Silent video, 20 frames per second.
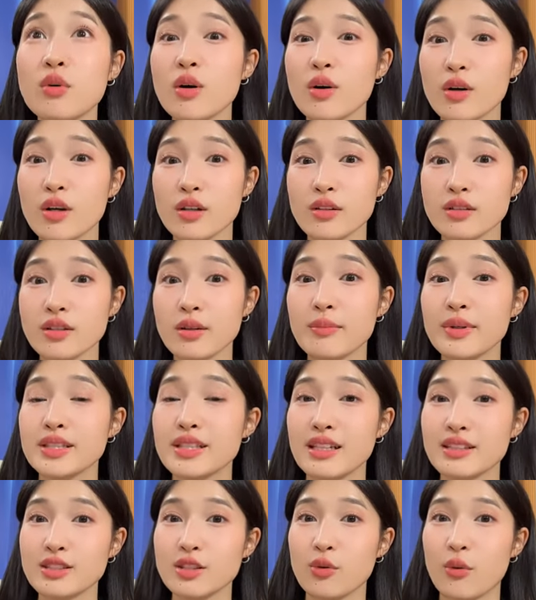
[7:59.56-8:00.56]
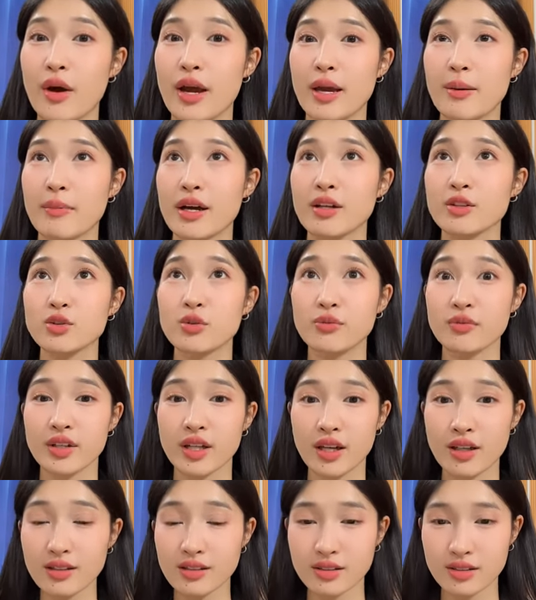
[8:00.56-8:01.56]
đúng rồi nhưng mà da chị khỏe mà
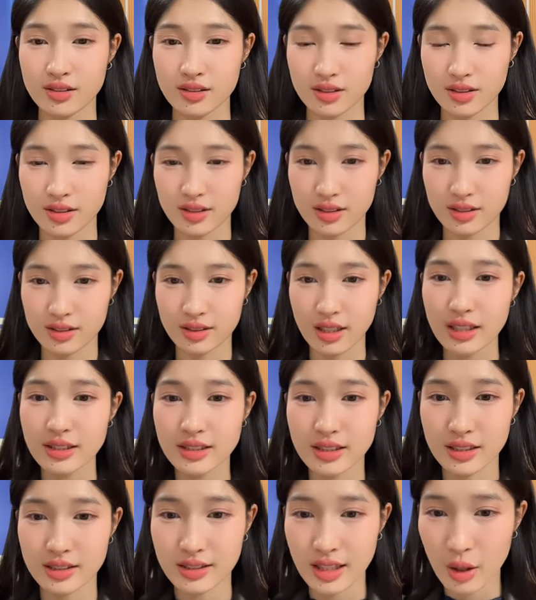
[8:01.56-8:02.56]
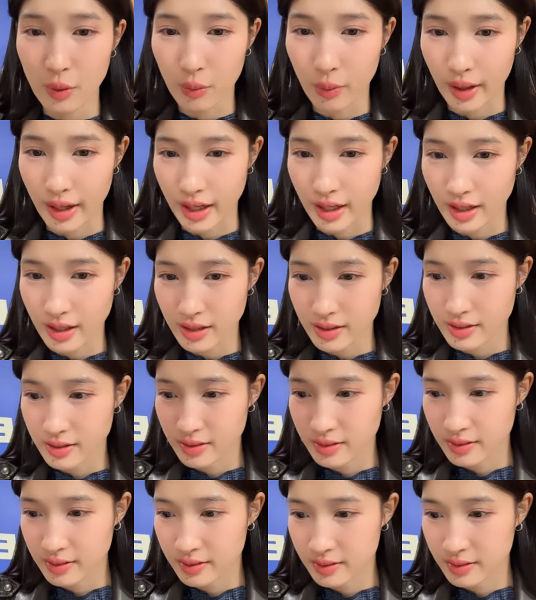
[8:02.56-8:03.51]
trộn vía da chị là da khỏe